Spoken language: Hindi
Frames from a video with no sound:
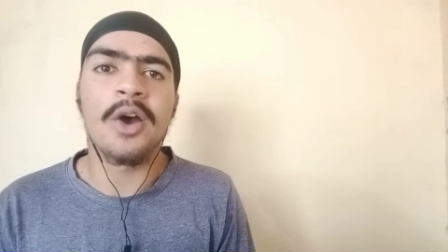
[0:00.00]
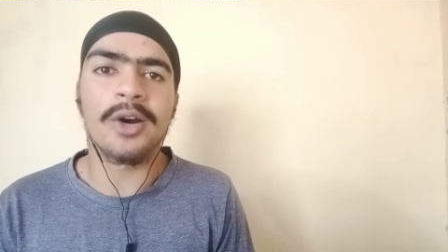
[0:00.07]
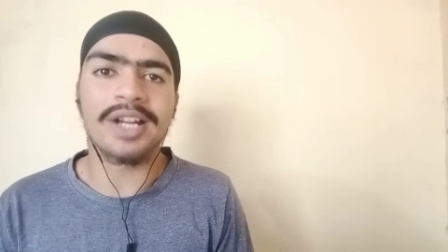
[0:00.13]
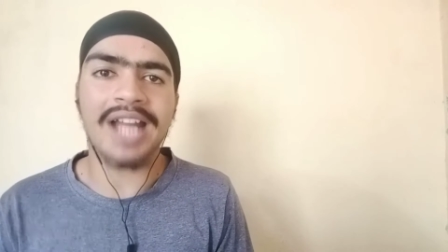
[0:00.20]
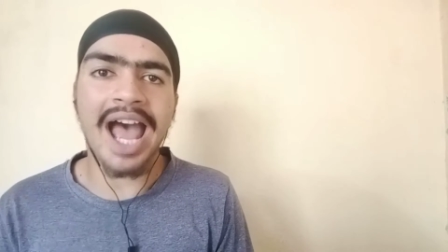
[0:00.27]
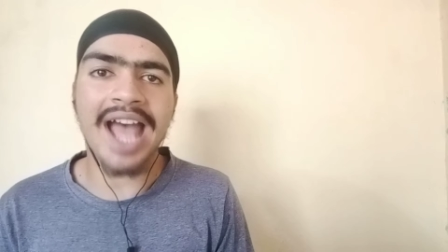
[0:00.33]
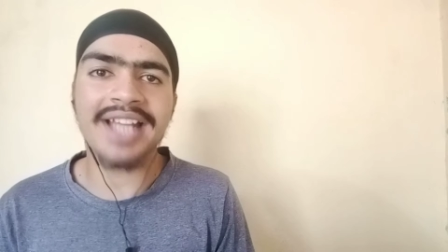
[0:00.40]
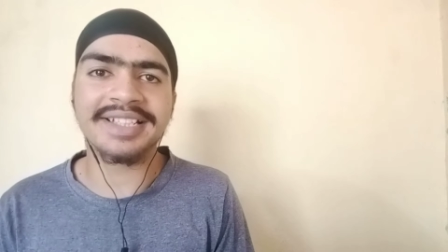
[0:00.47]

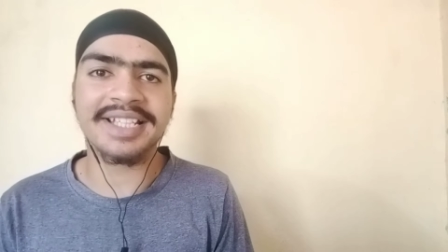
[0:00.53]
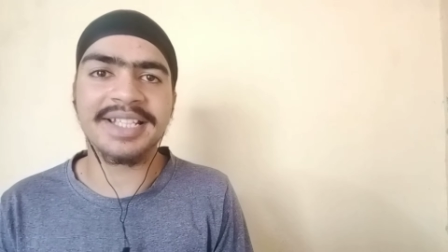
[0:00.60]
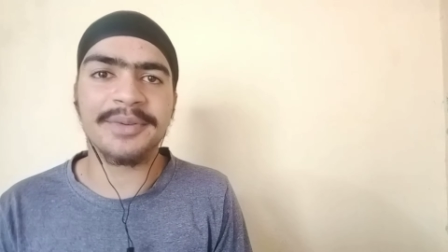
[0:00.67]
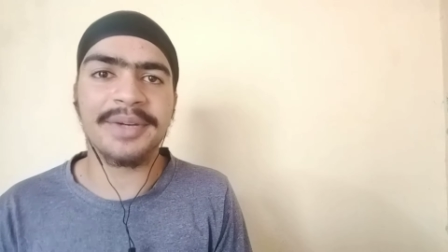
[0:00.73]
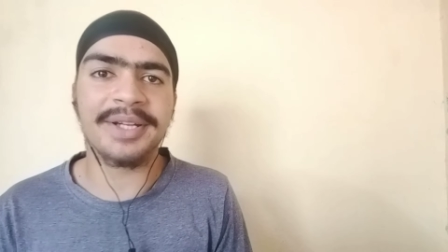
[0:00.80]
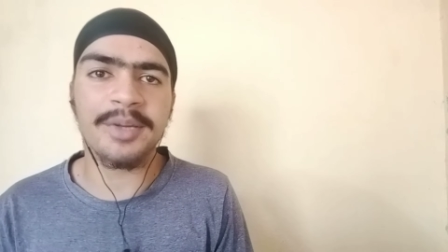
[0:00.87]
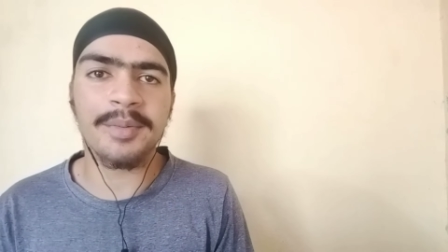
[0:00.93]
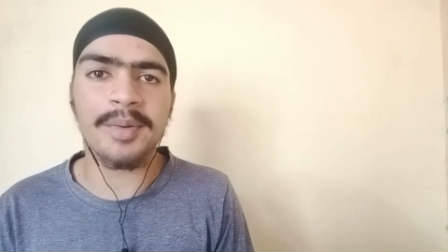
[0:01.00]
और आज की इस
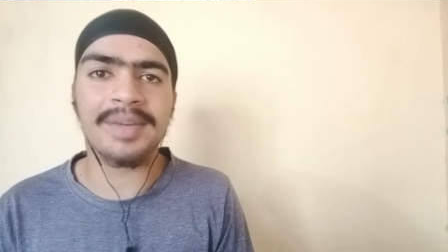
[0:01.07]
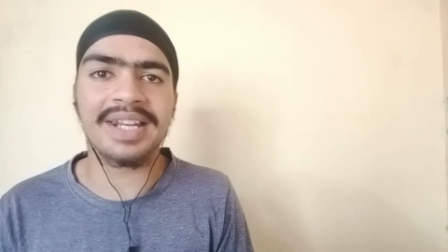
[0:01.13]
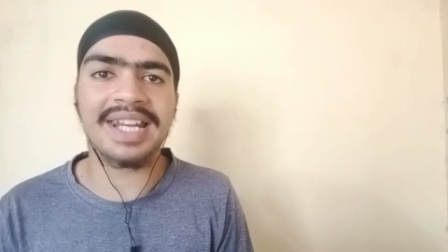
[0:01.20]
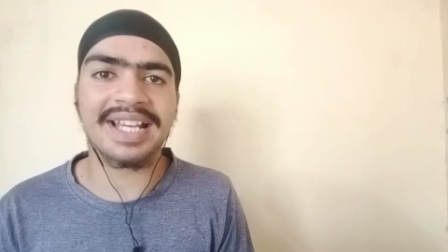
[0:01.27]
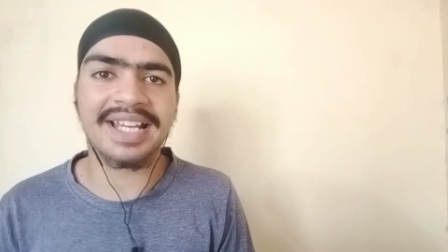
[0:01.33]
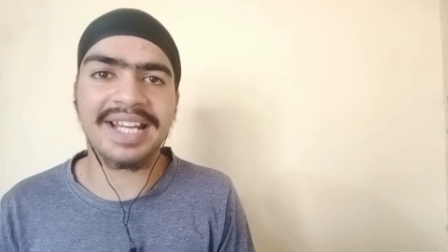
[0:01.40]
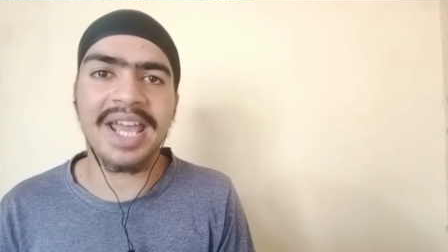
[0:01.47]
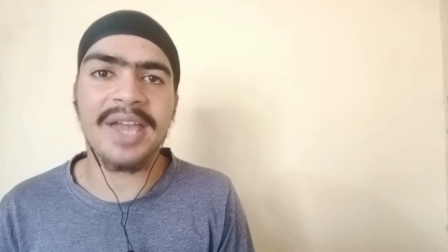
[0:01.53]
वीडियो में मैं
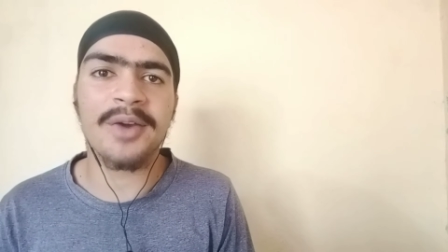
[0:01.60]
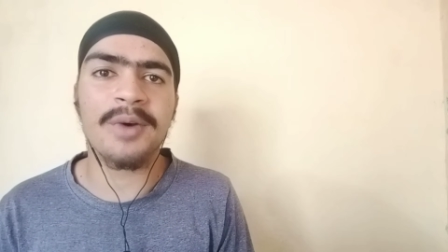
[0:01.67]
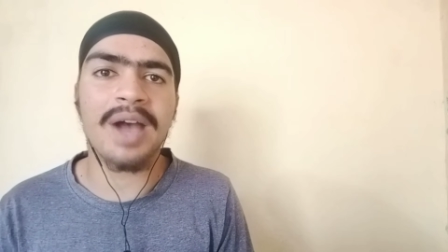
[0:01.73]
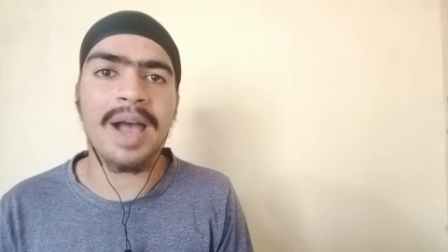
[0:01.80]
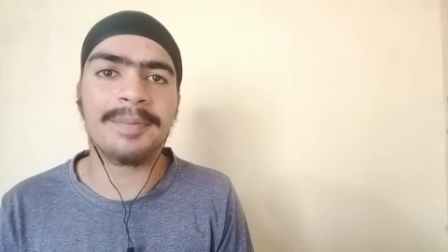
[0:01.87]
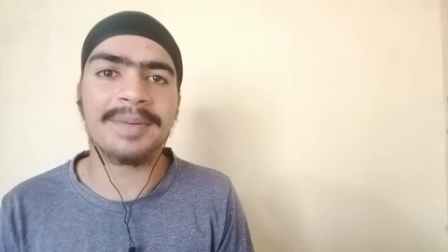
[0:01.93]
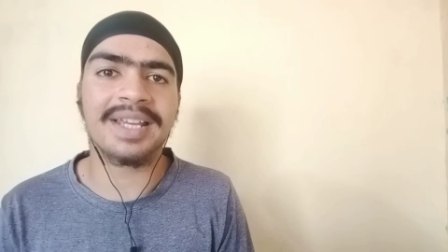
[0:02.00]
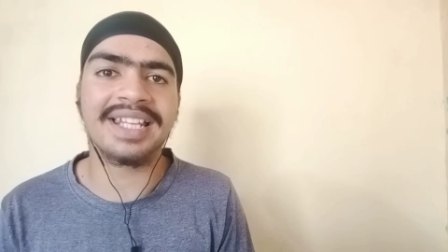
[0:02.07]
लेकर आया हूँ
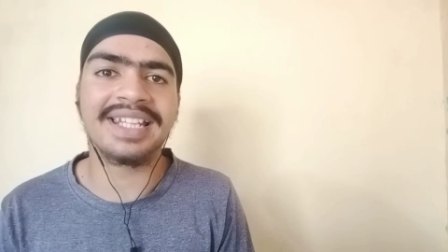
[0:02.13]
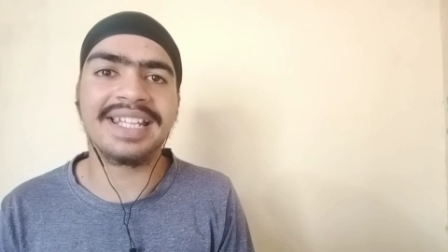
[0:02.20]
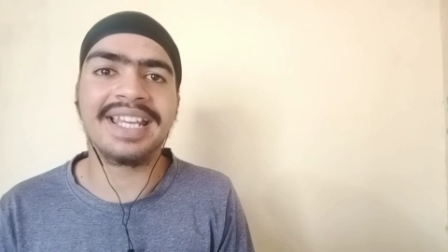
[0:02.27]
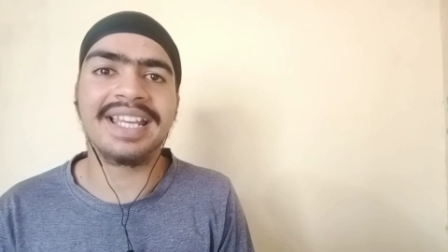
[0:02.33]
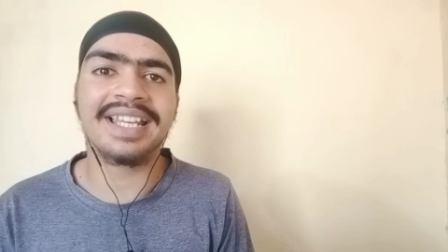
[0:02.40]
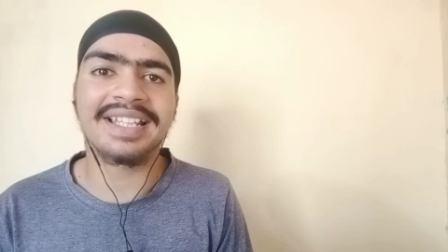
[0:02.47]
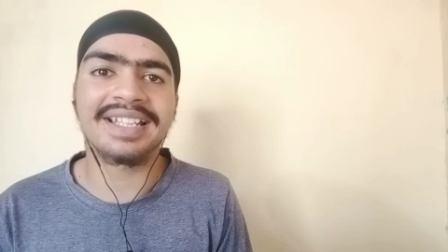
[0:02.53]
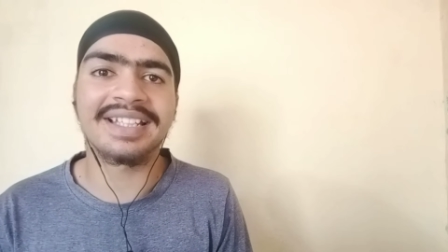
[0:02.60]
आपके लिए